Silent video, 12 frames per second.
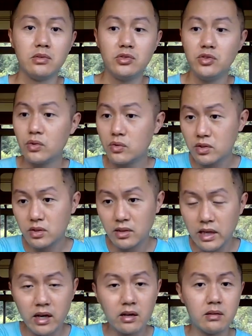就是
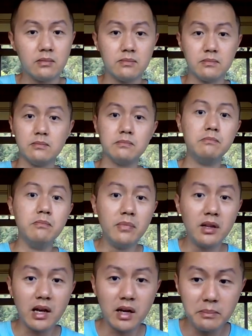那个
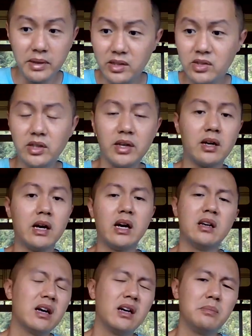那个民警
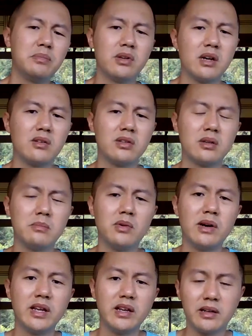还还不知道是什么
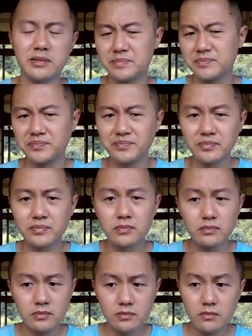玩意儿。
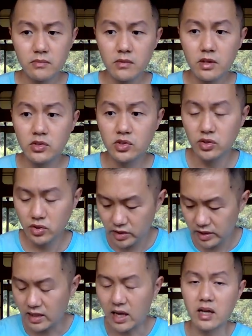直
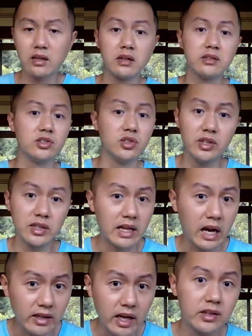接拿这个直接
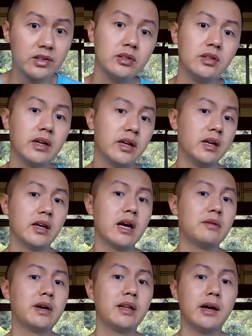打单，直接给你
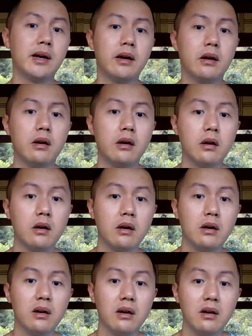开罚单，
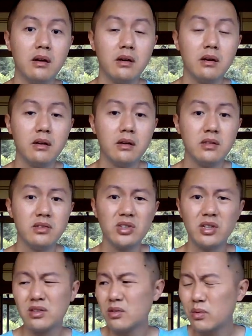
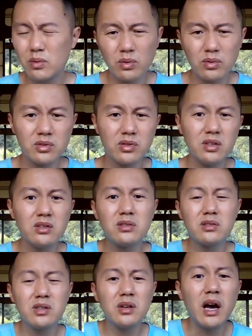这都都这
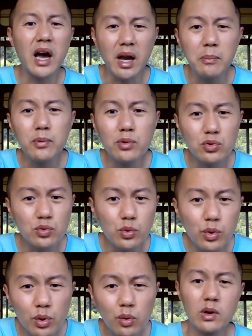这还不
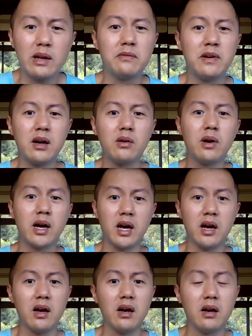属于乱罚款？
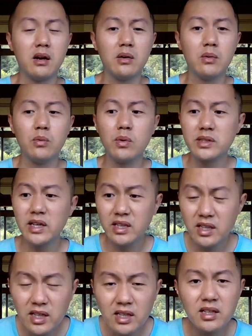我在
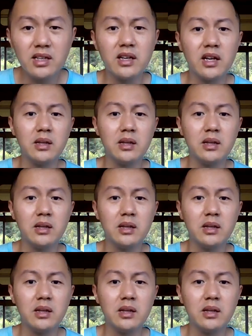地铁